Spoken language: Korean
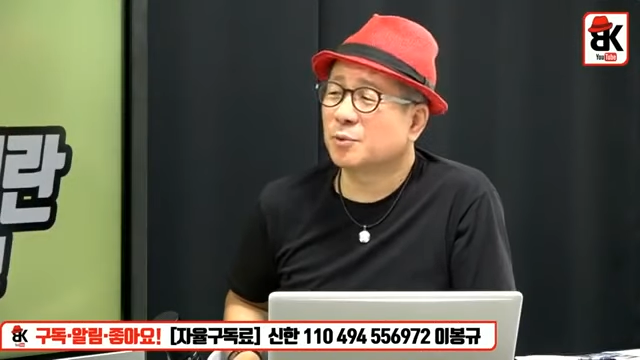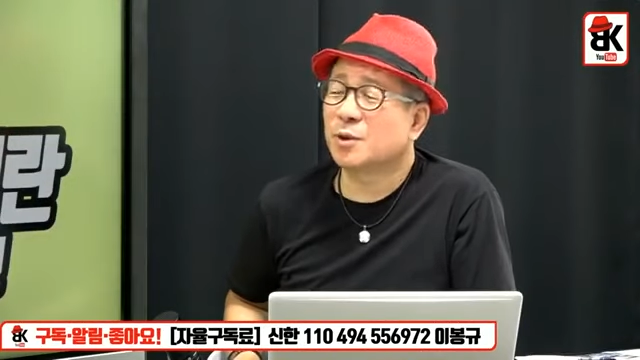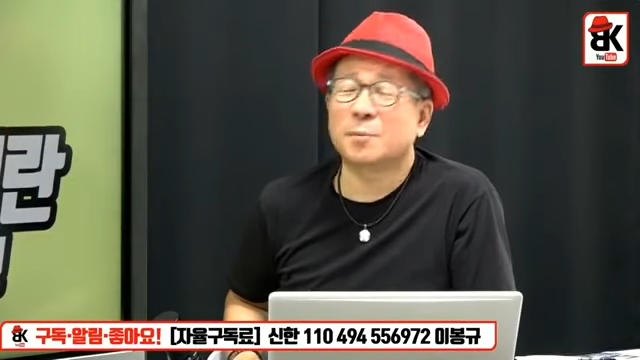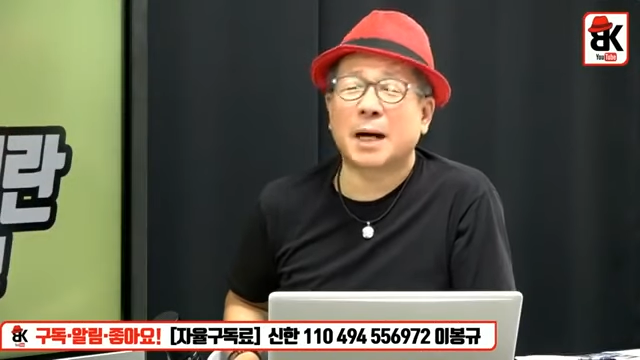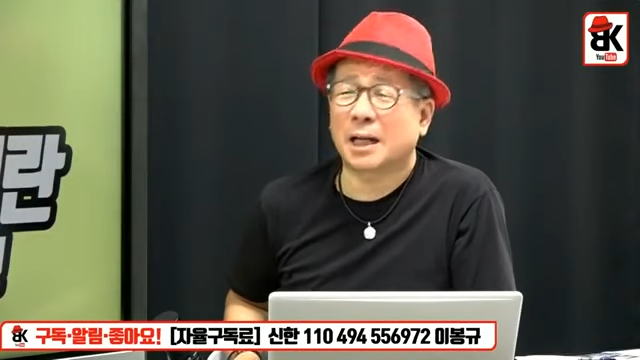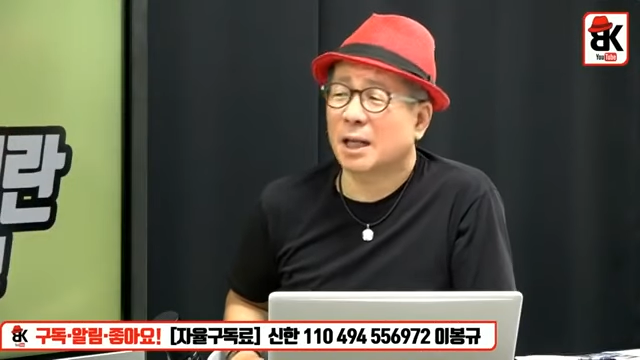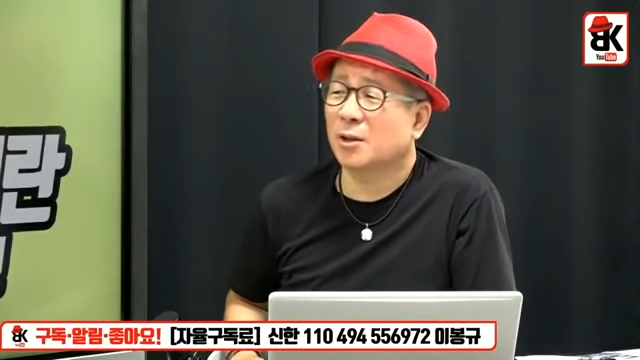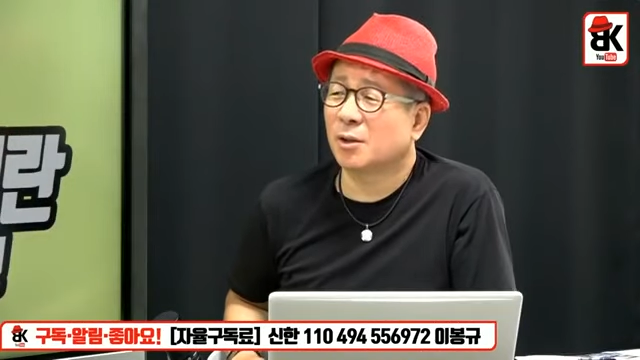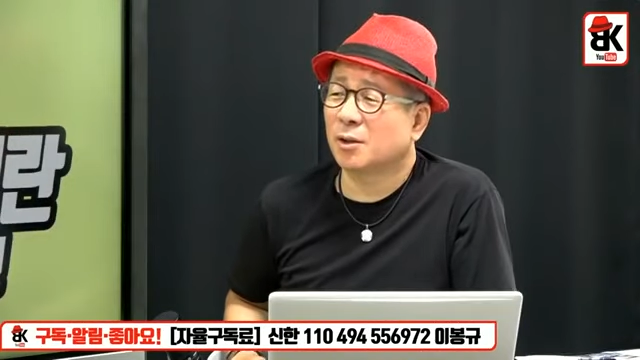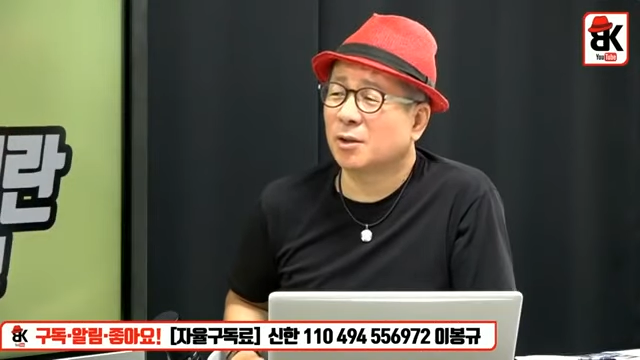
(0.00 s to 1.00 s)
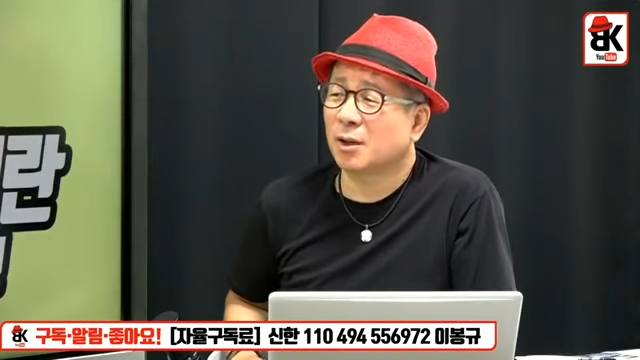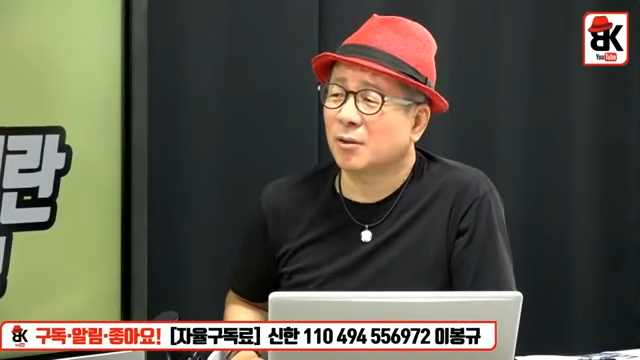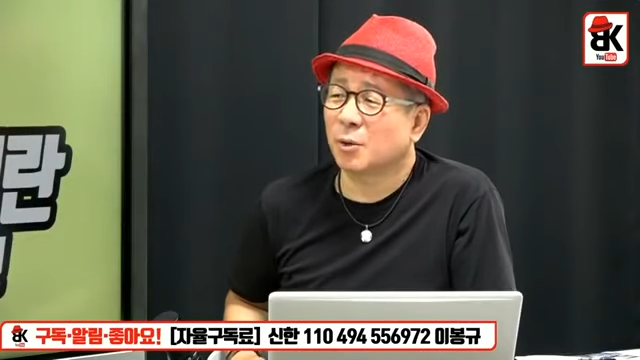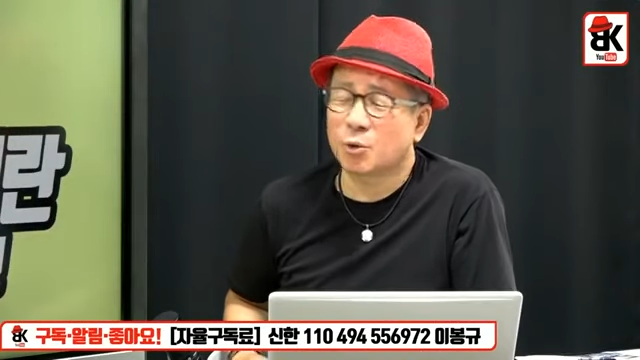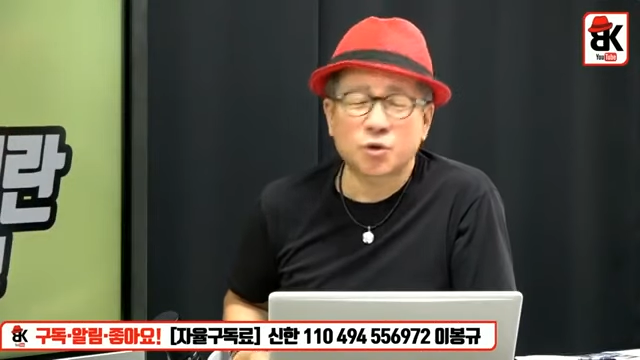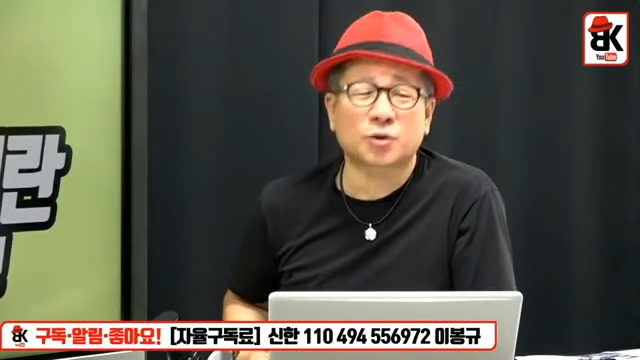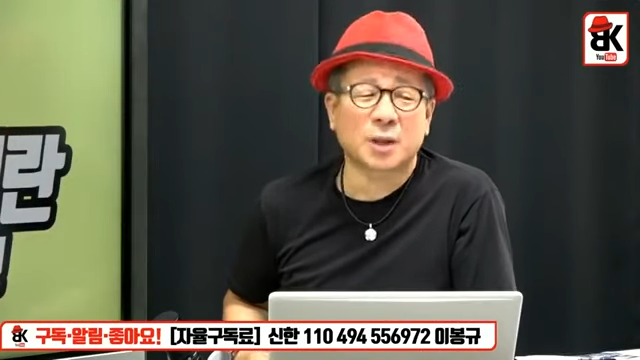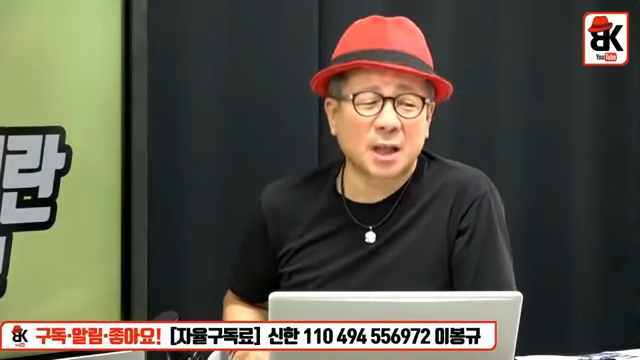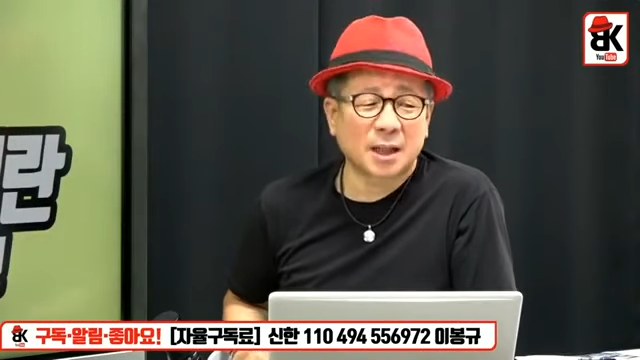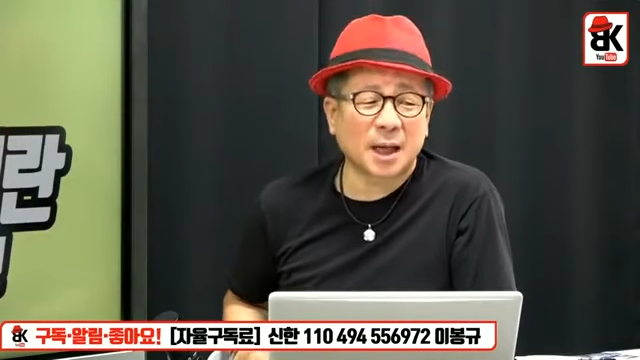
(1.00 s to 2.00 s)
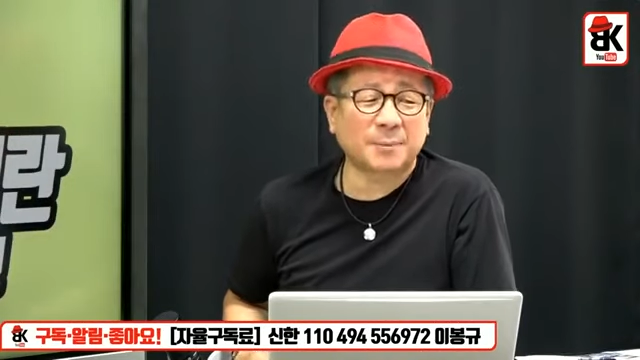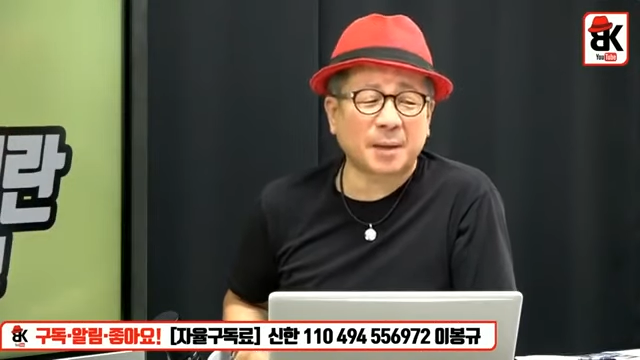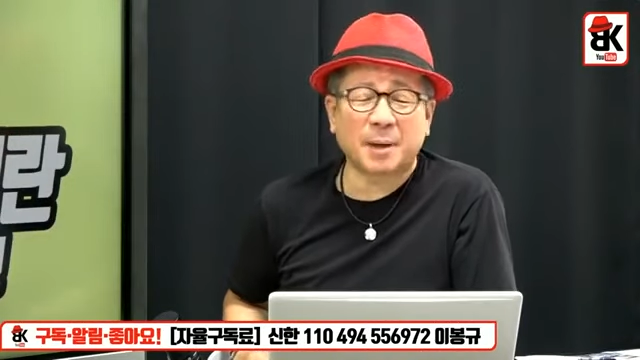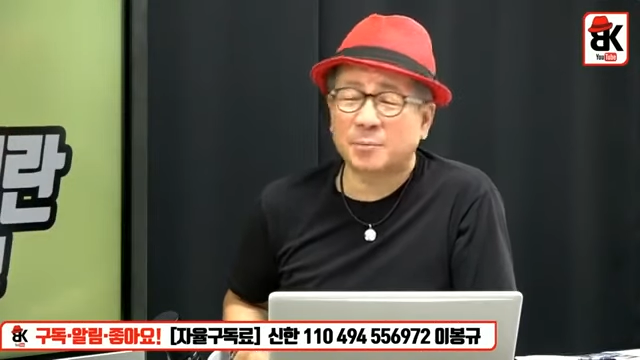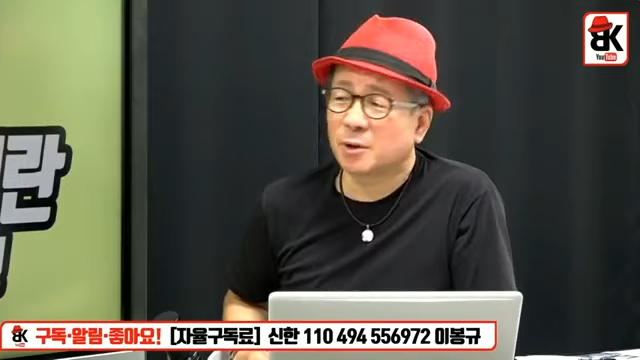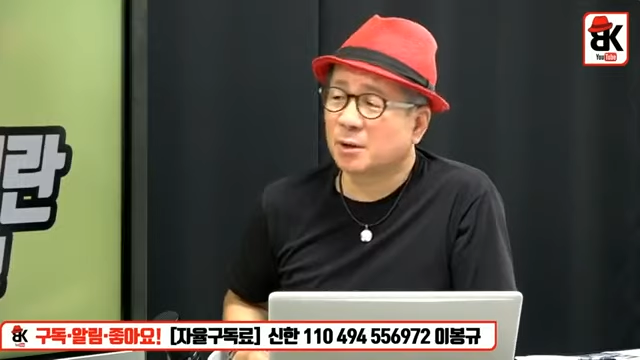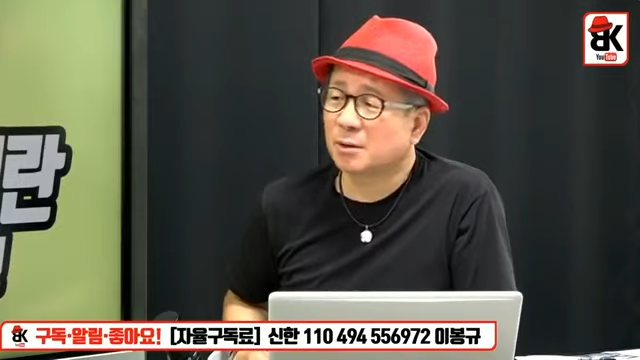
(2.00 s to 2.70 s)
분들 많아요 어좀 답답하면